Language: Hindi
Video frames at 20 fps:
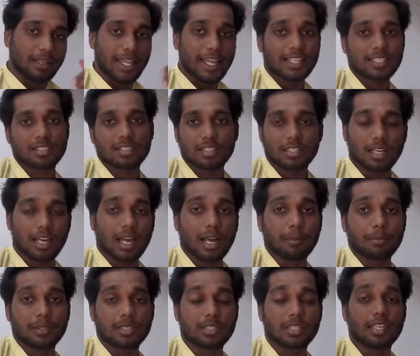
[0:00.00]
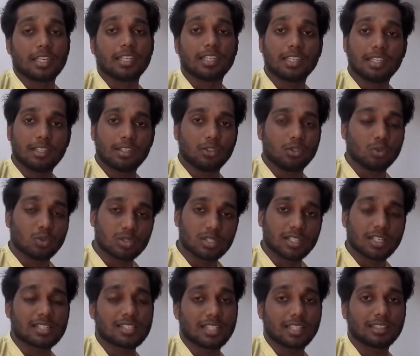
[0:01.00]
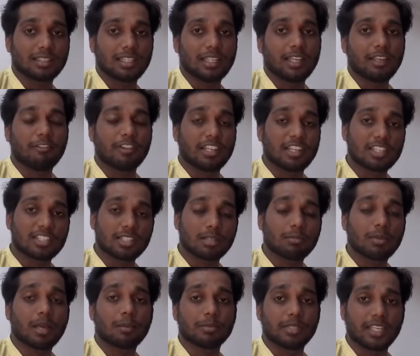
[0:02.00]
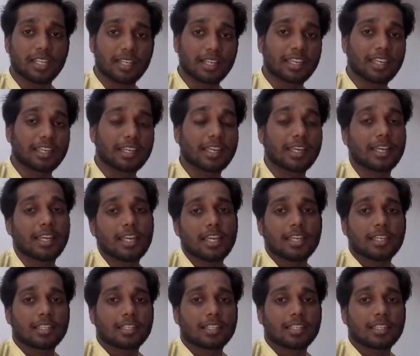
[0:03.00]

नेक्स्ट आप इसे ही यूज़ कर सकते हैं वेरिएशन में हम ये रखेंगे